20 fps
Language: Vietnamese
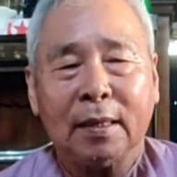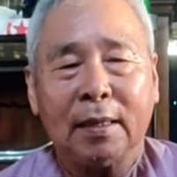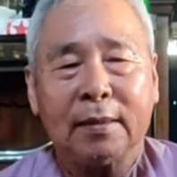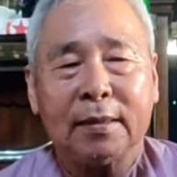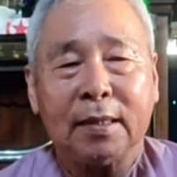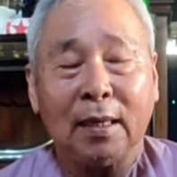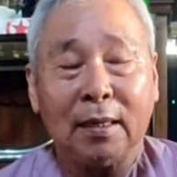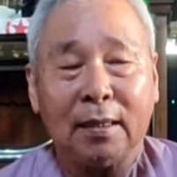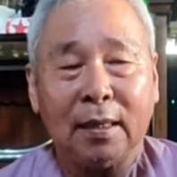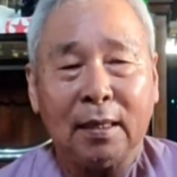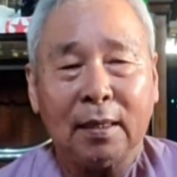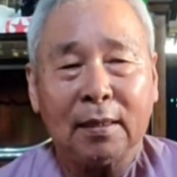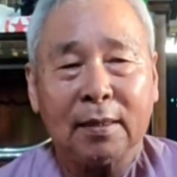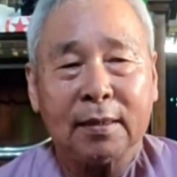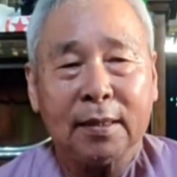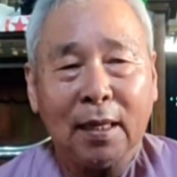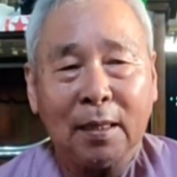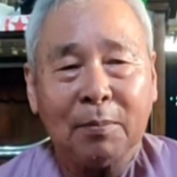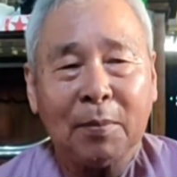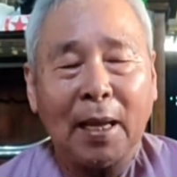nó trừ được
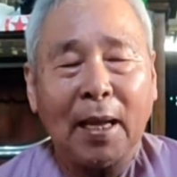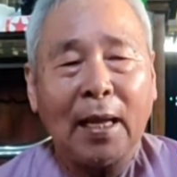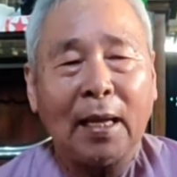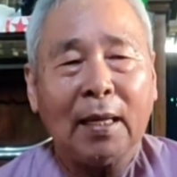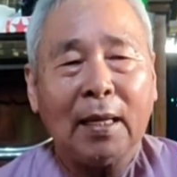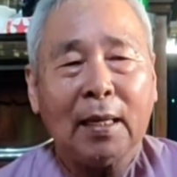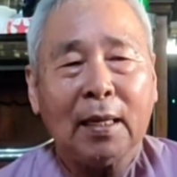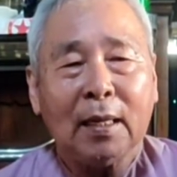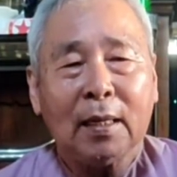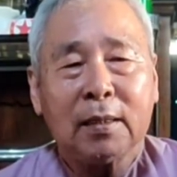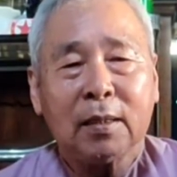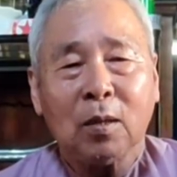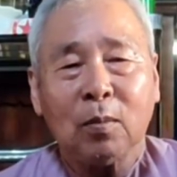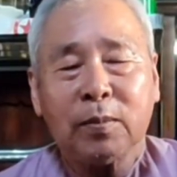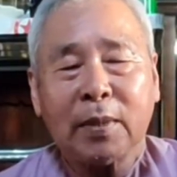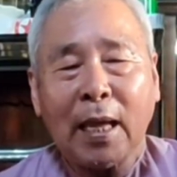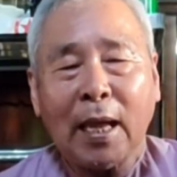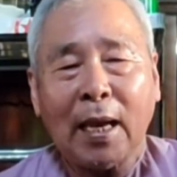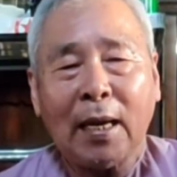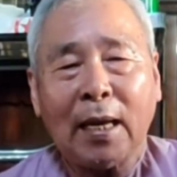nhưng mà chúng
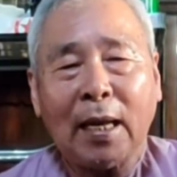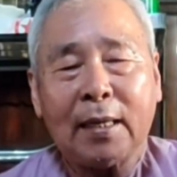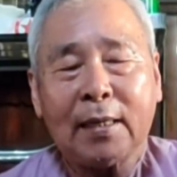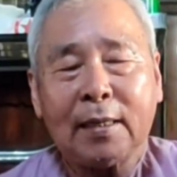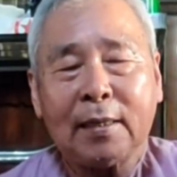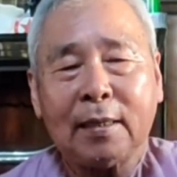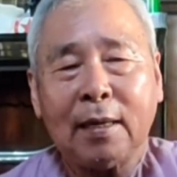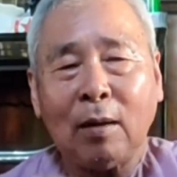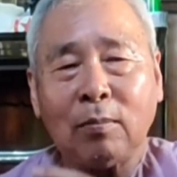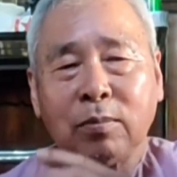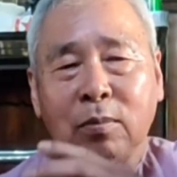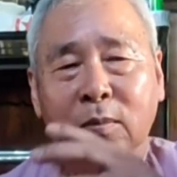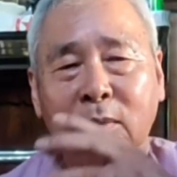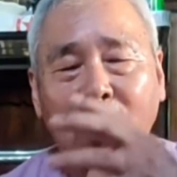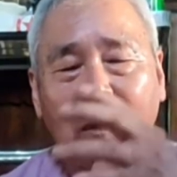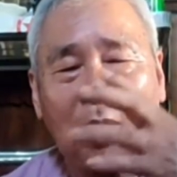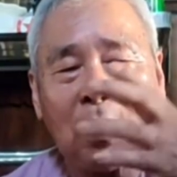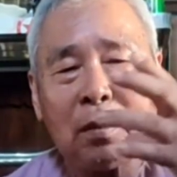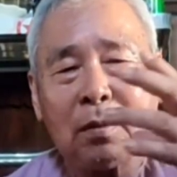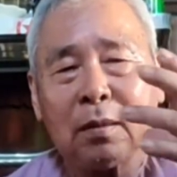ta lại không
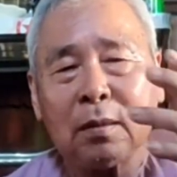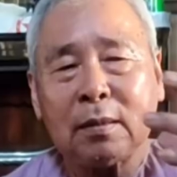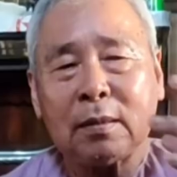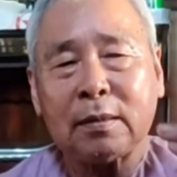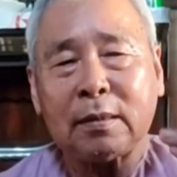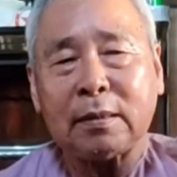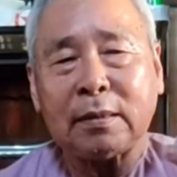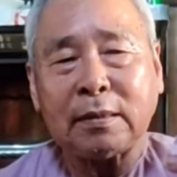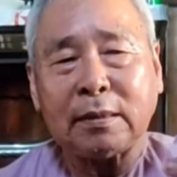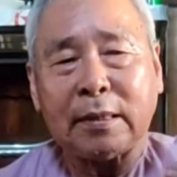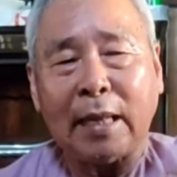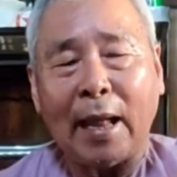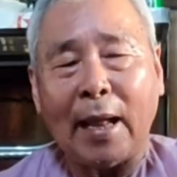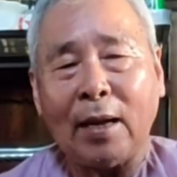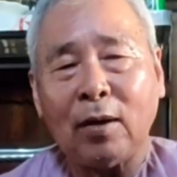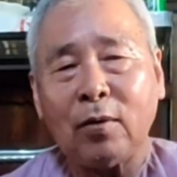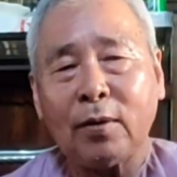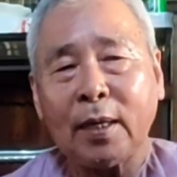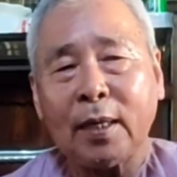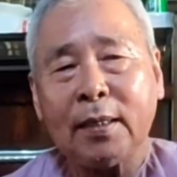có
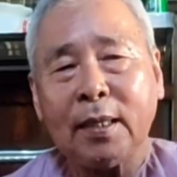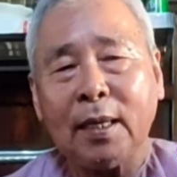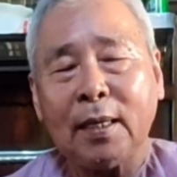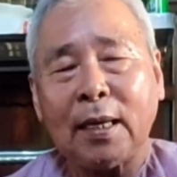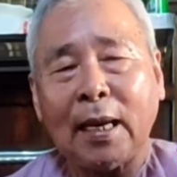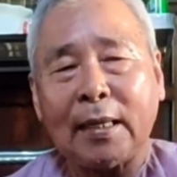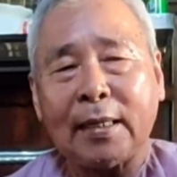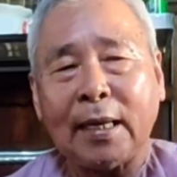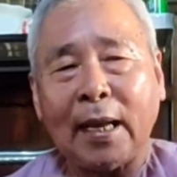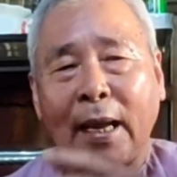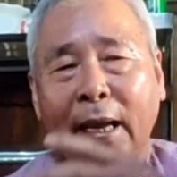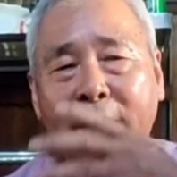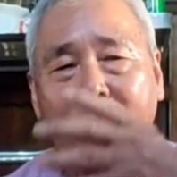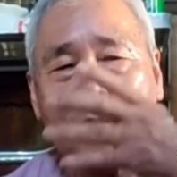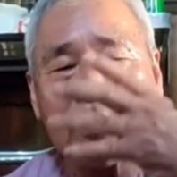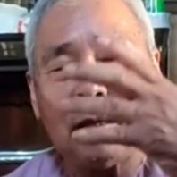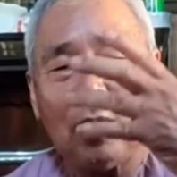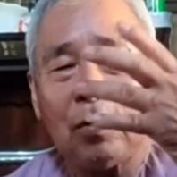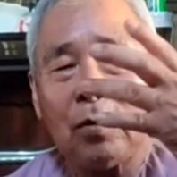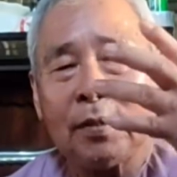tạo cái duyên lành này
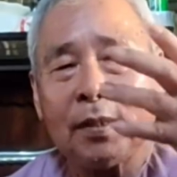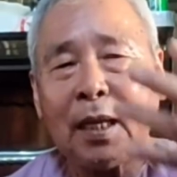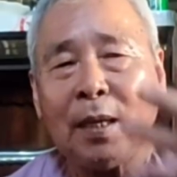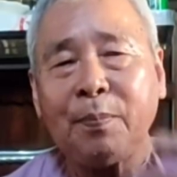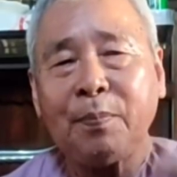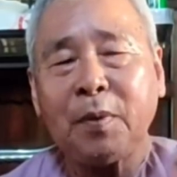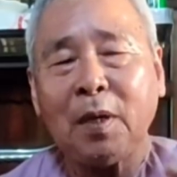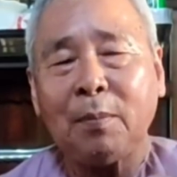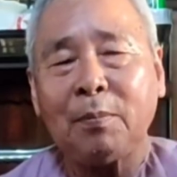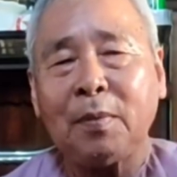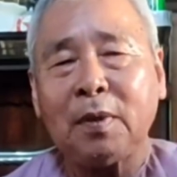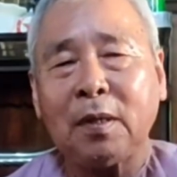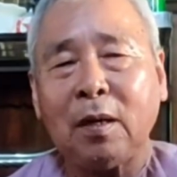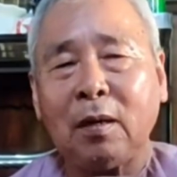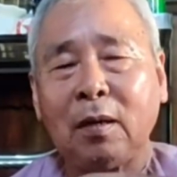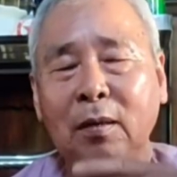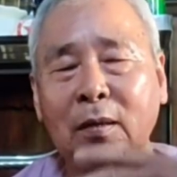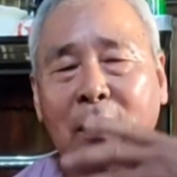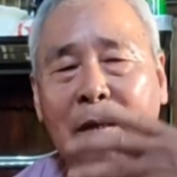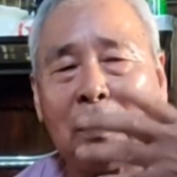nó nối tiếp nó nó
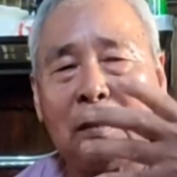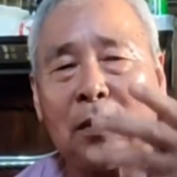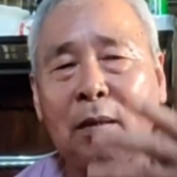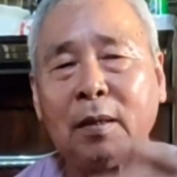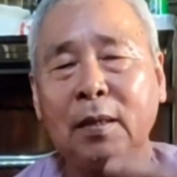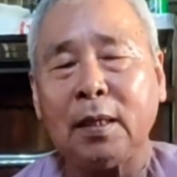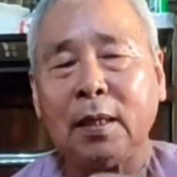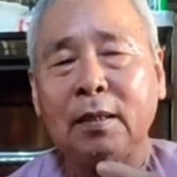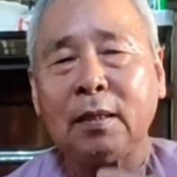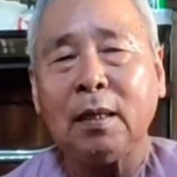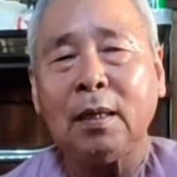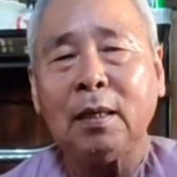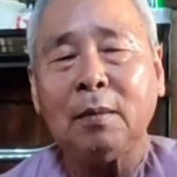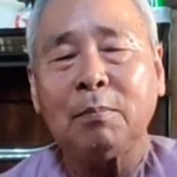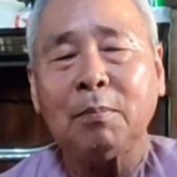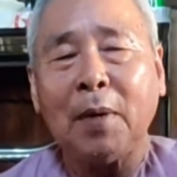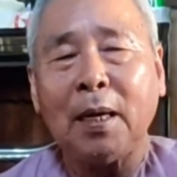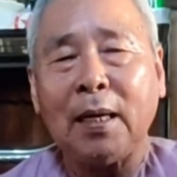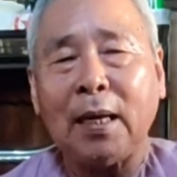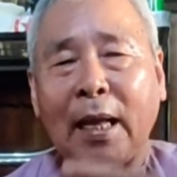nó, nó đi
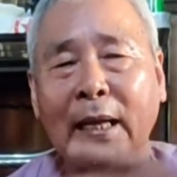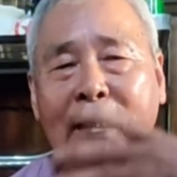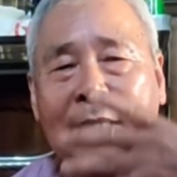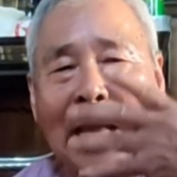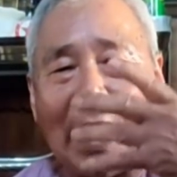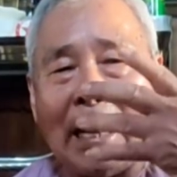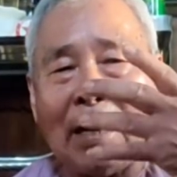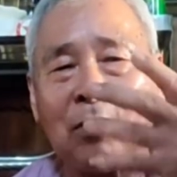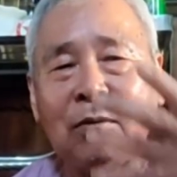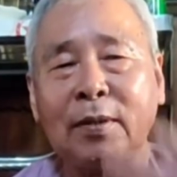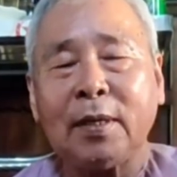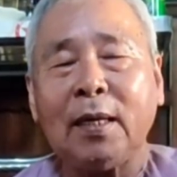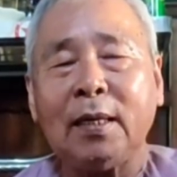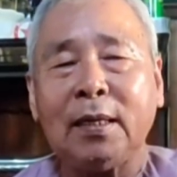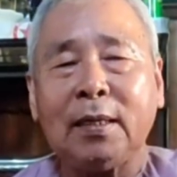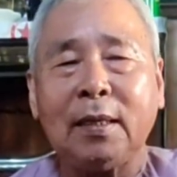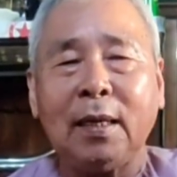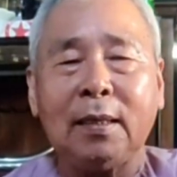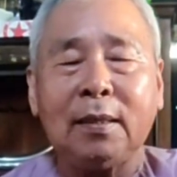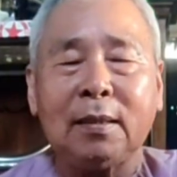mình lại tạo
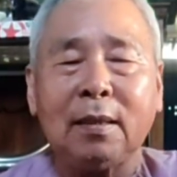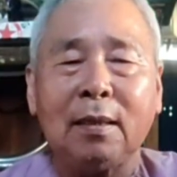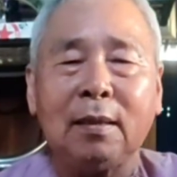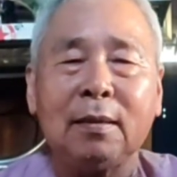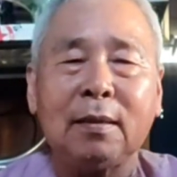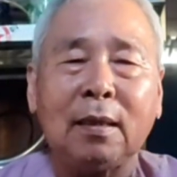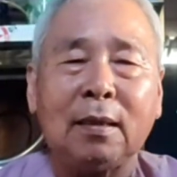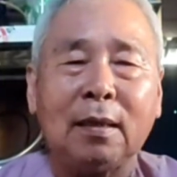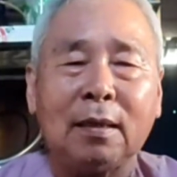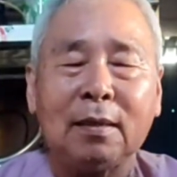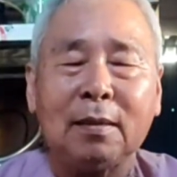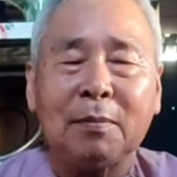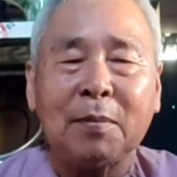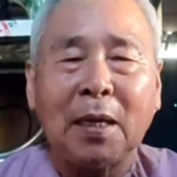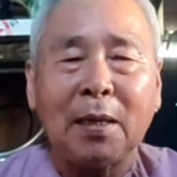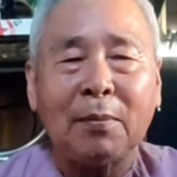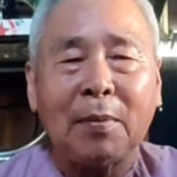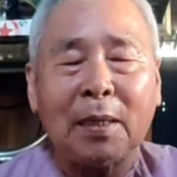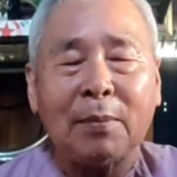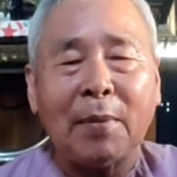cái cái tư tưởng
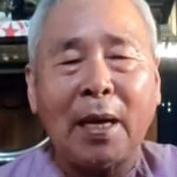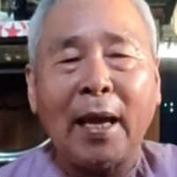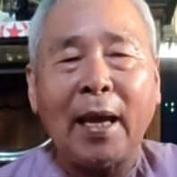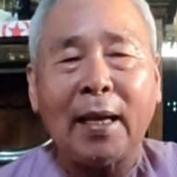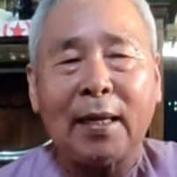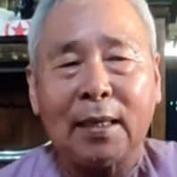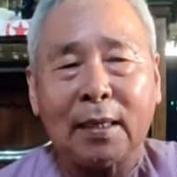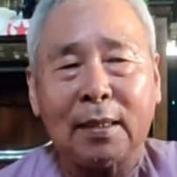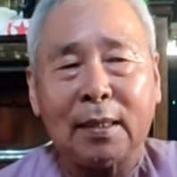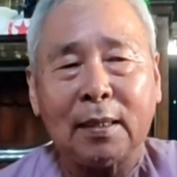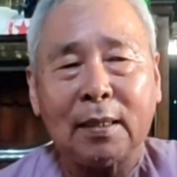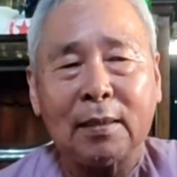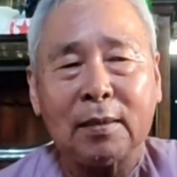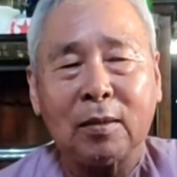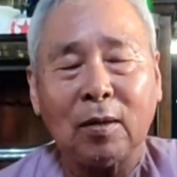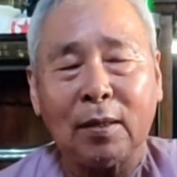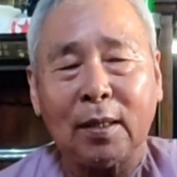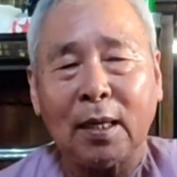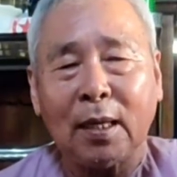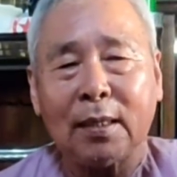mà mà, mà ác này nữa
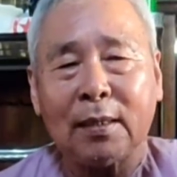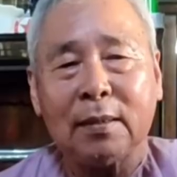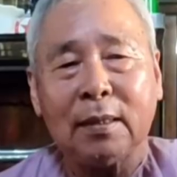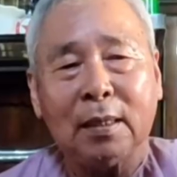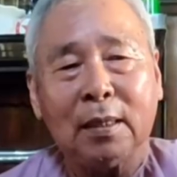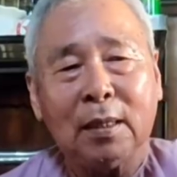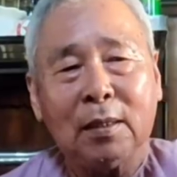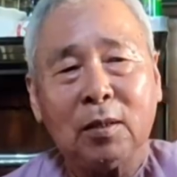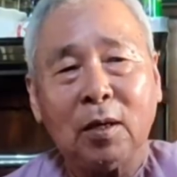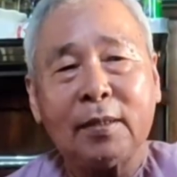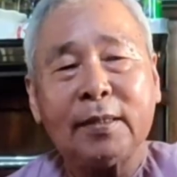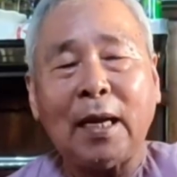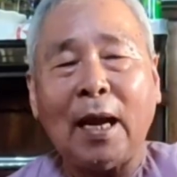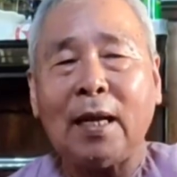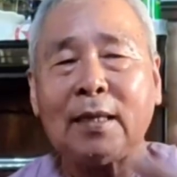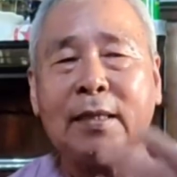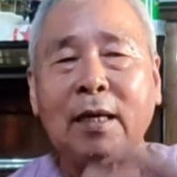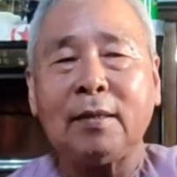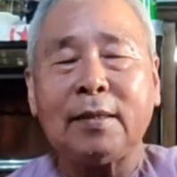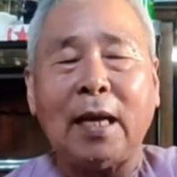cho nên nó
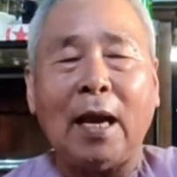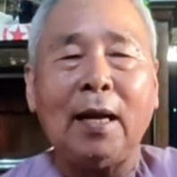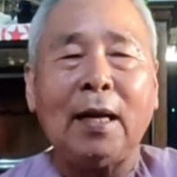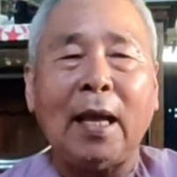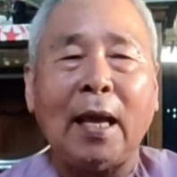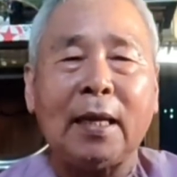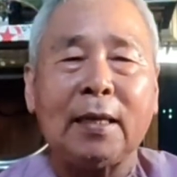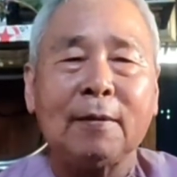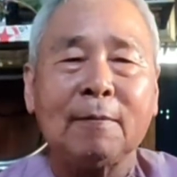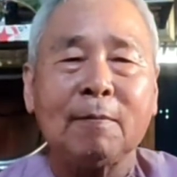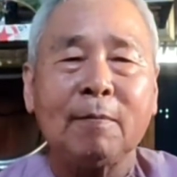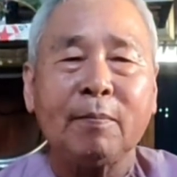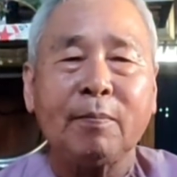trả nó trả lại